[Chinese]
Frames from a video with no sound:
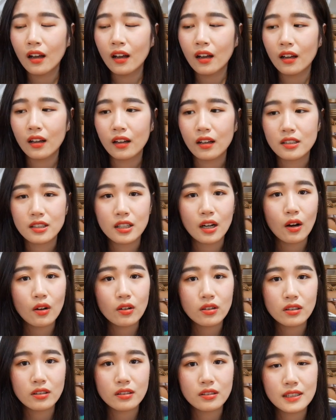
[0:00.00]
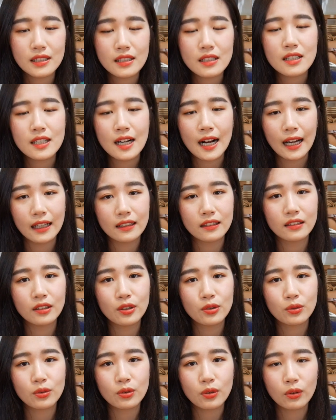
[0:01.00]
啊，超市自产的
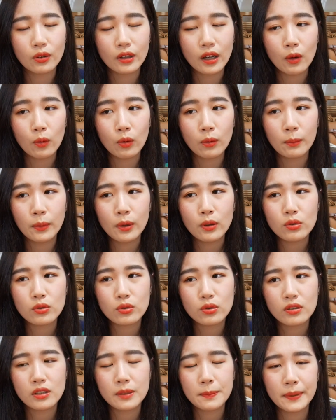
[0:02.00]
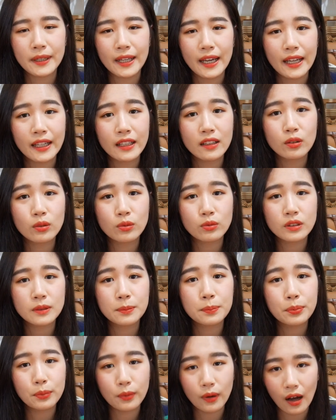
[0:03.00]
那种狗粮。我没有说是便宜的东西
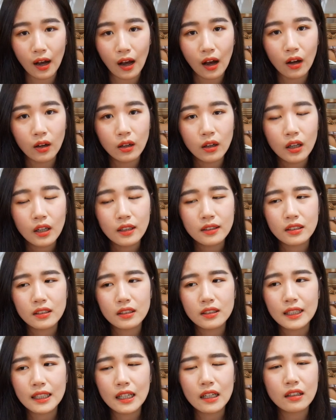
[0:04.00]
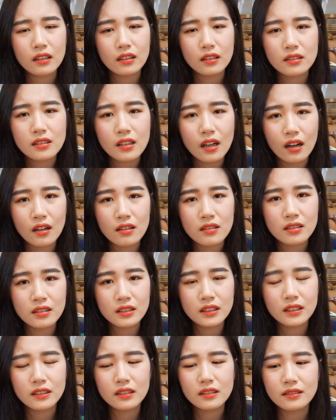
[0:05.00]
不好，但是大家可想而知，
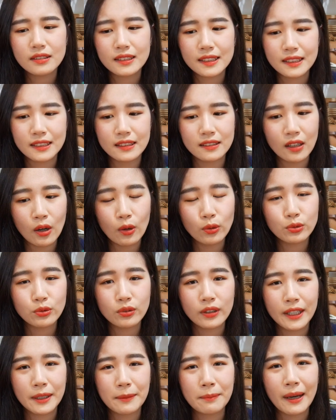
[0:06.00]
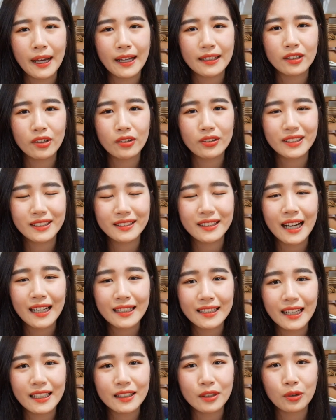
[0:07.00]
一个几刀就可以买到一大
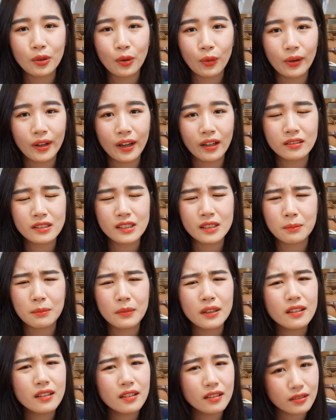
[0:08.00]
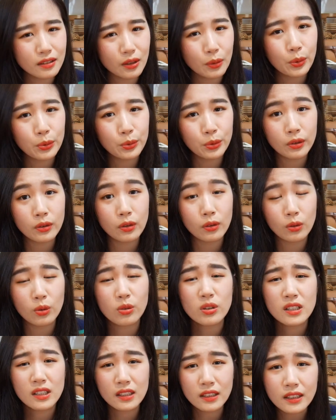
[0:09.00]
袋的狗粮，怎么可能会对狗
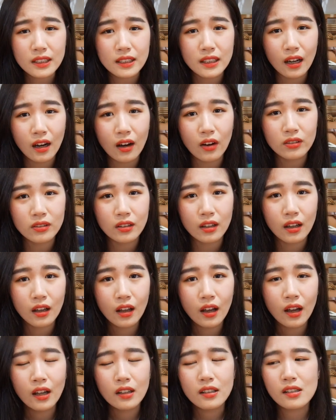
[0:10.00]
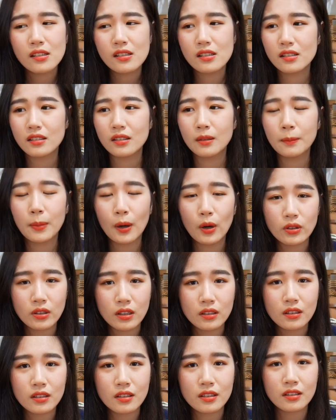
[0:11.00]
狗身体好呢？它只能保
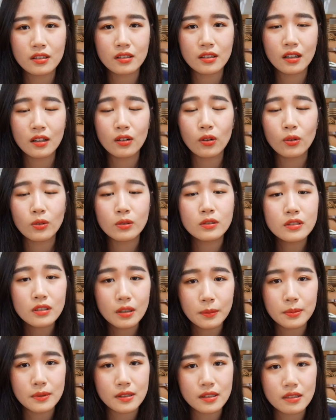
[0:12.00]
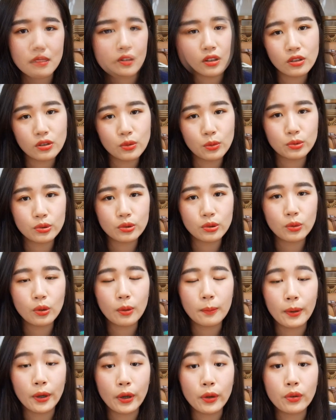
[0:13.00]
障的是让狗狗饿不死。当时我就跟
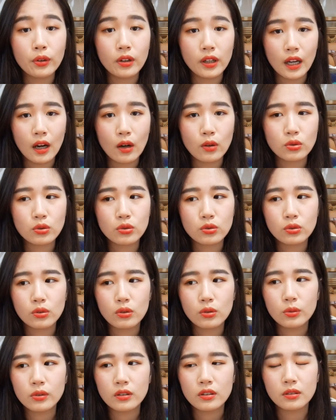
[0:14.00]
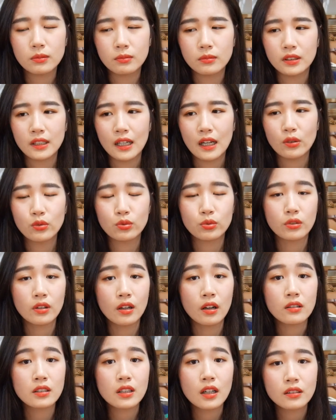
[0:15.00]
我朋友聊说，为什么它主人
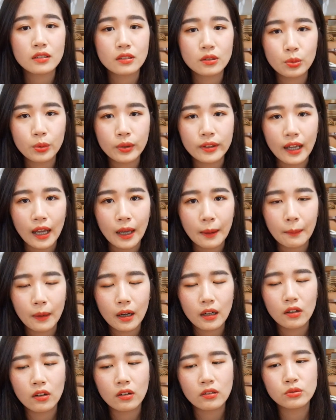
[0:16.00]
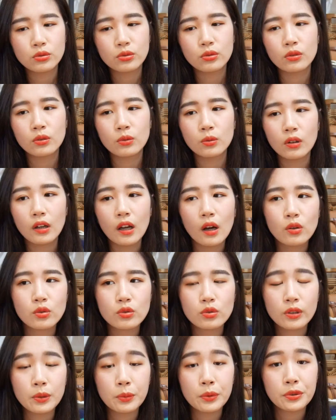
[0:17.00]
要这样子对它嘛？然后就有跟我聊
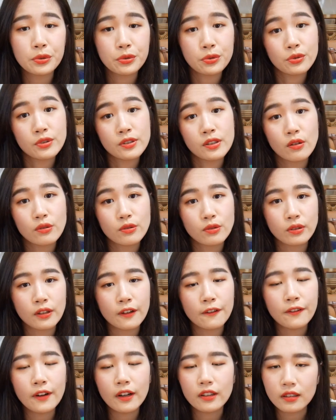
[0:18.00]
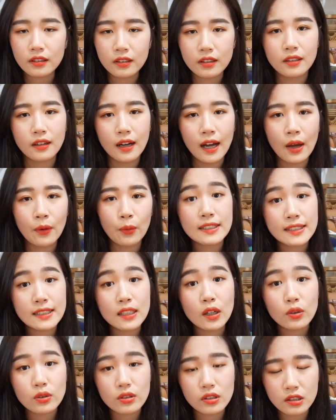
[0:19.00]
说，因为啾啾小时候它非常的可爱，很
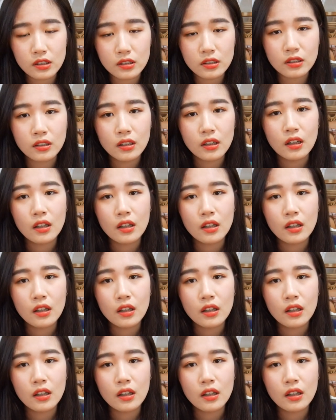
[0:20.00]
小只。